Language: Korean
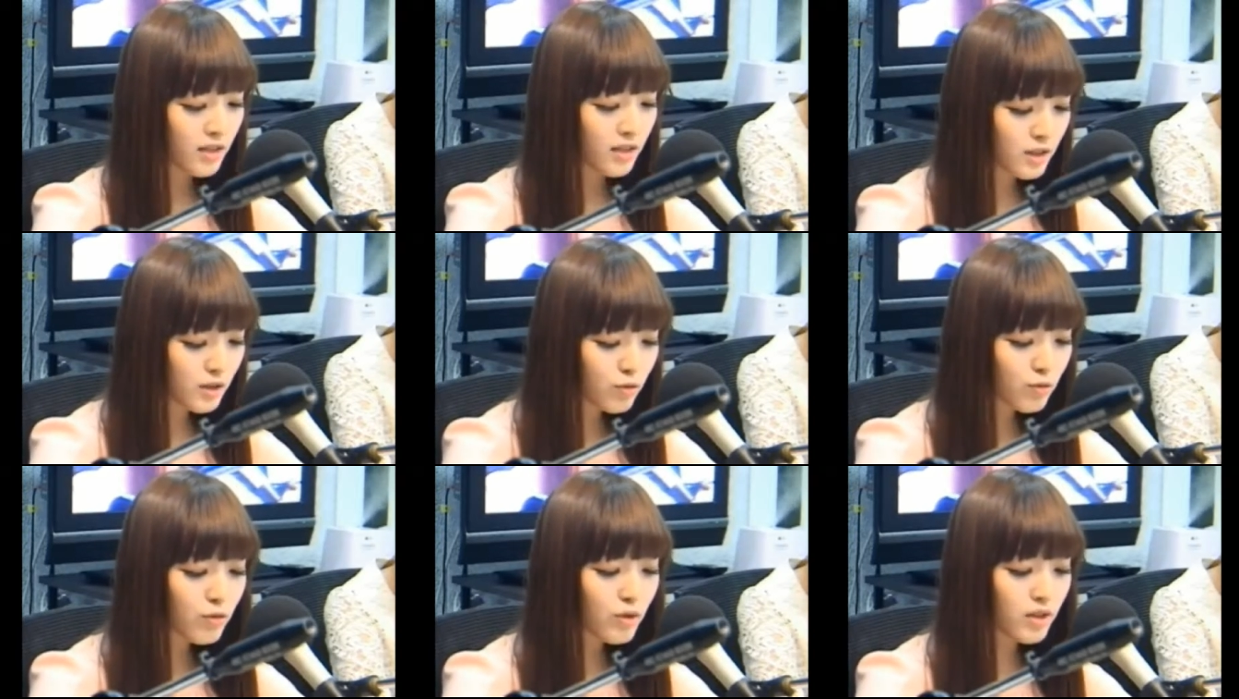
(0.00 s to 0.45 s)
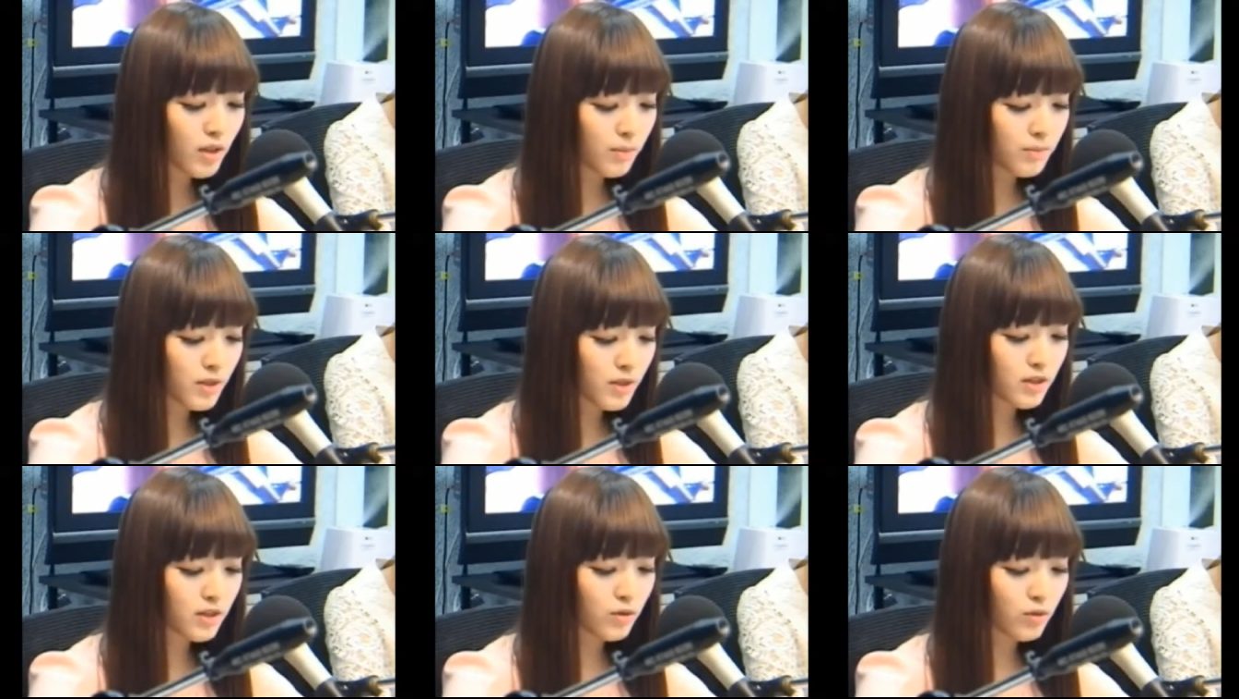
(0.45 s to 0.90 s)
친구의
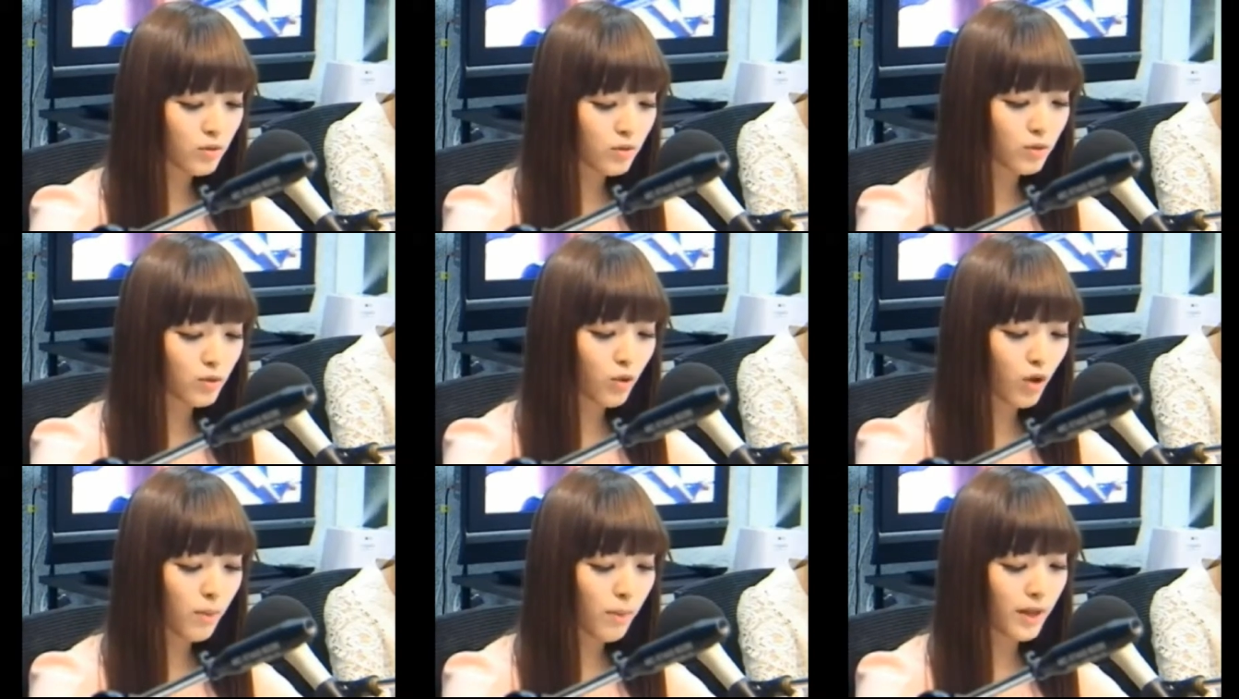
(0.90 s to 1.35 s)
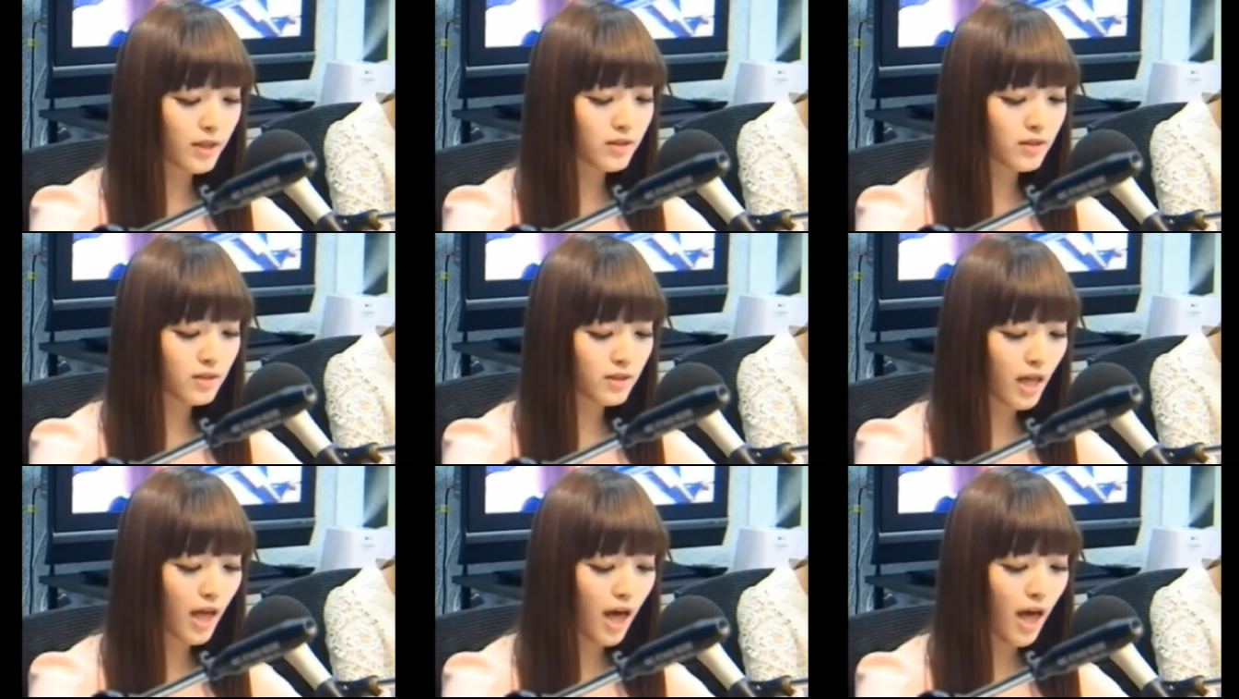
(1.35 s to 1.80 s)
남자친구를
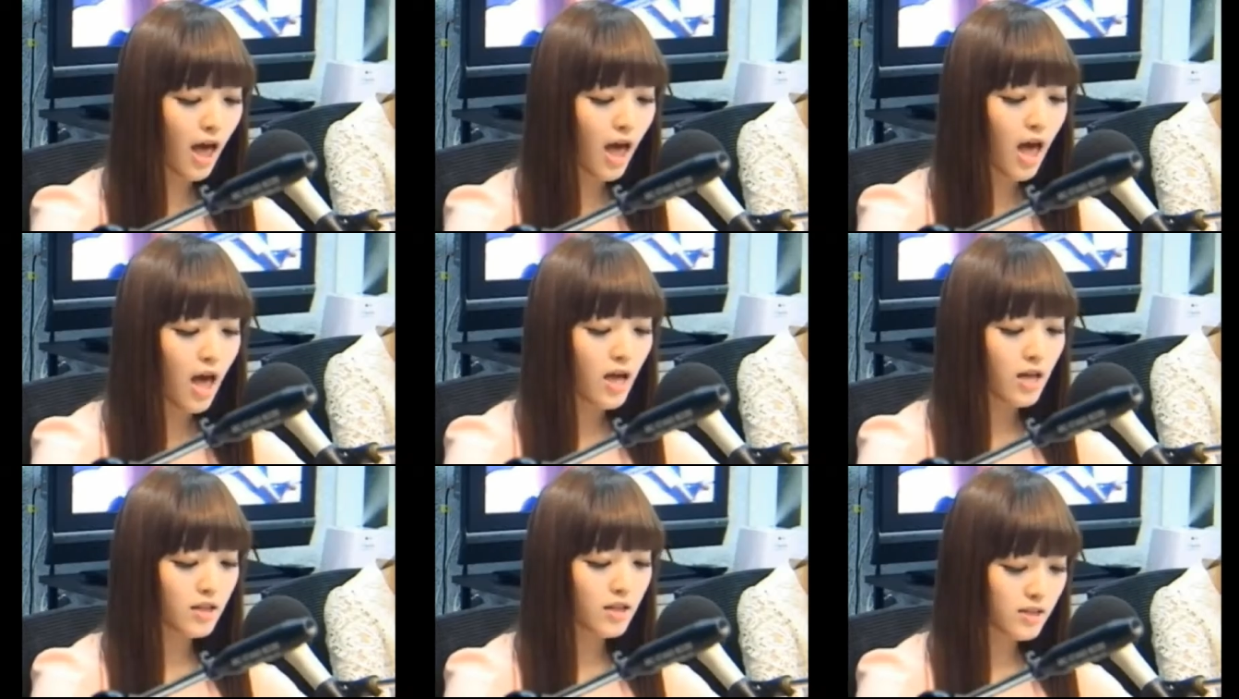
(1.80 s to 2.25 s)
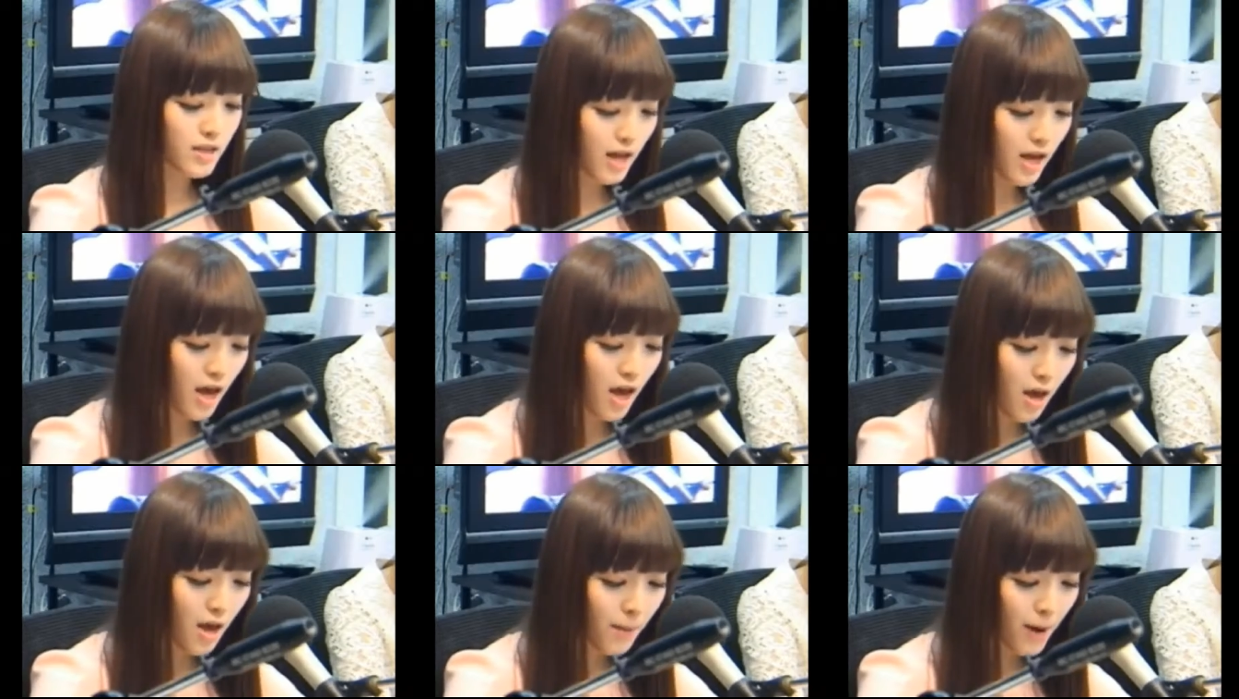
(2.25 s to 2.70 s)
소개받을 때
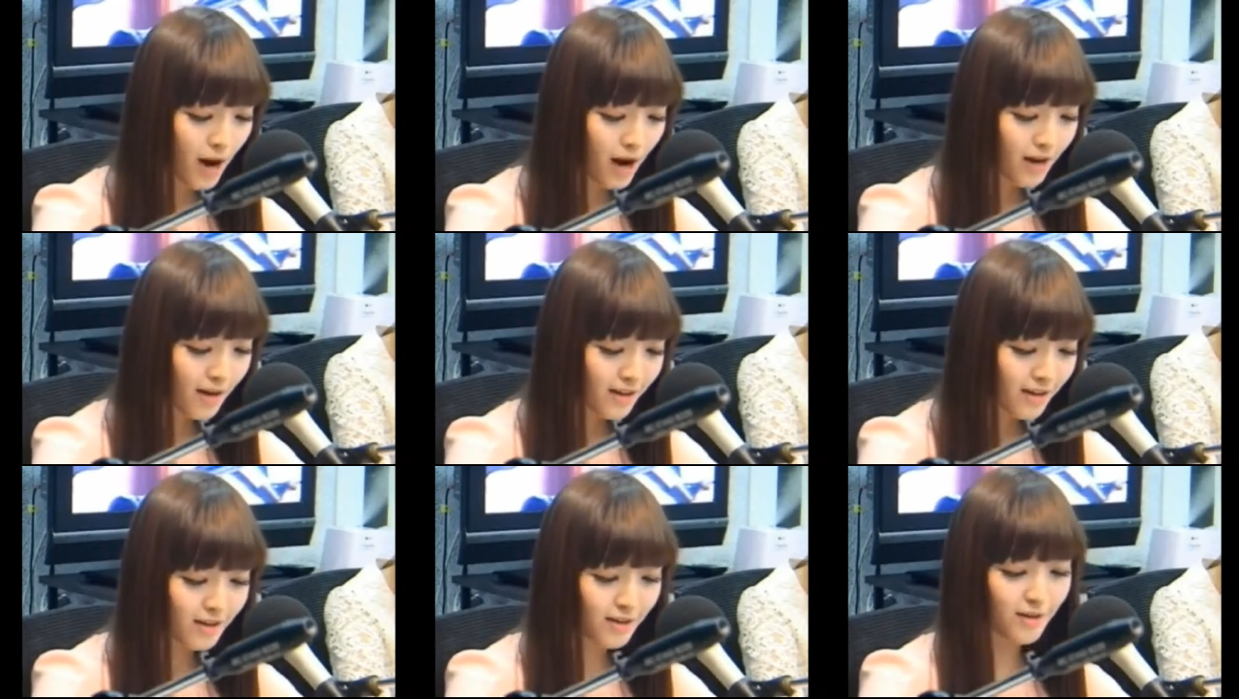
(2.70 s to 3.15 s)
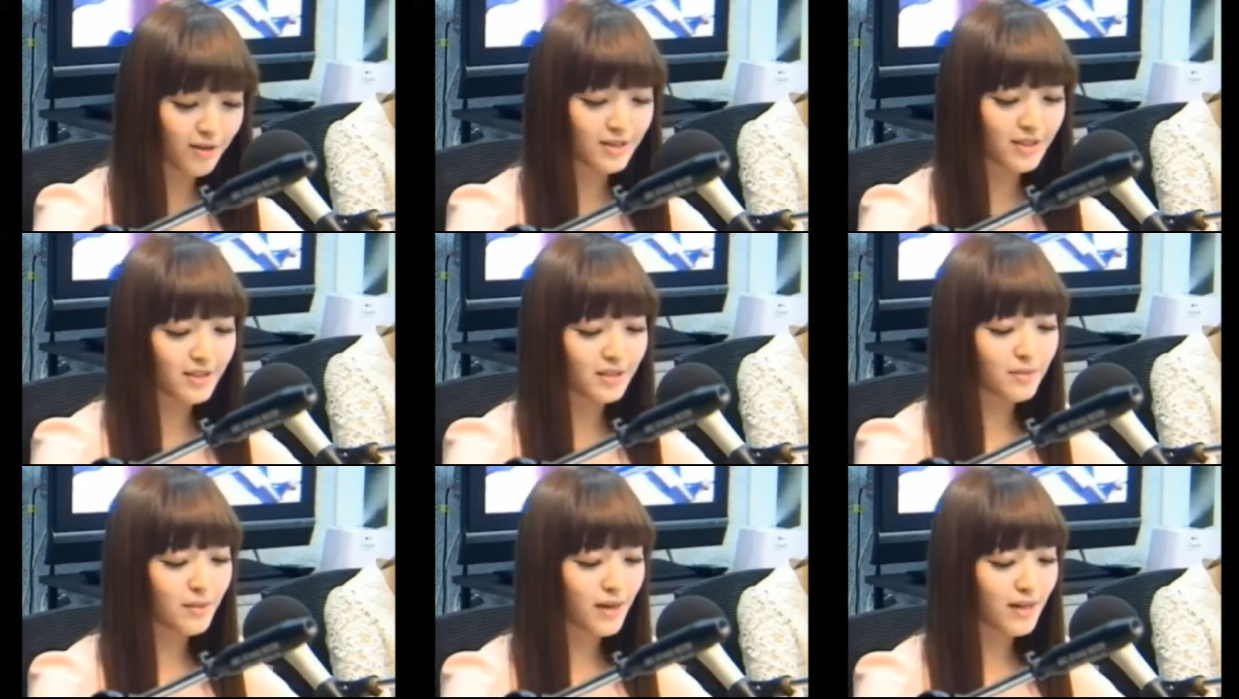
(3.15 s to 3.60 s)
제발
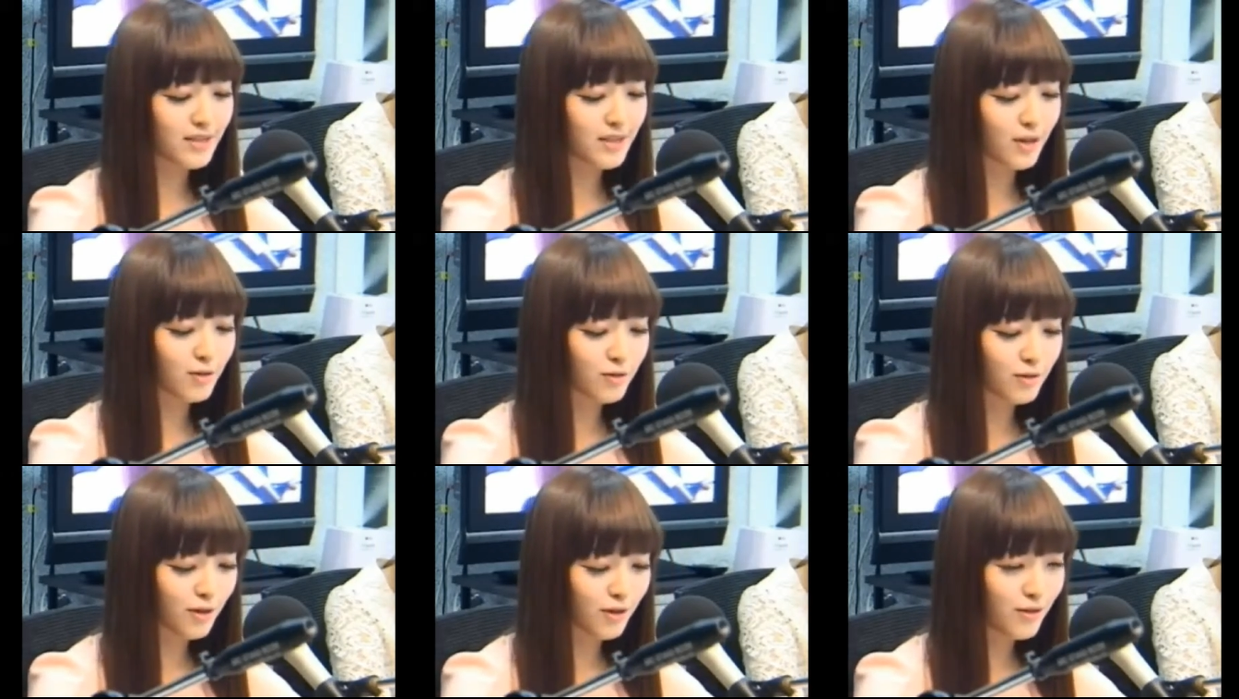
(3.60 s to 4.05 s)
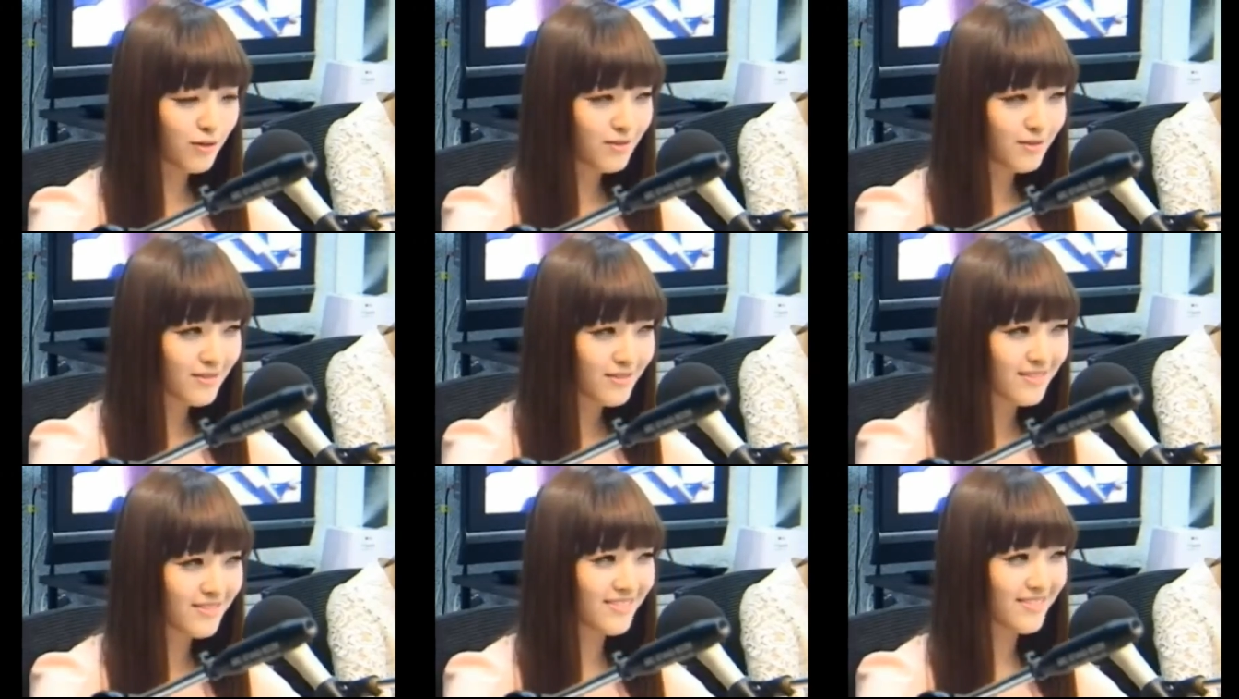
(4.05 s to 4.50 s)
이러지도 말자고요.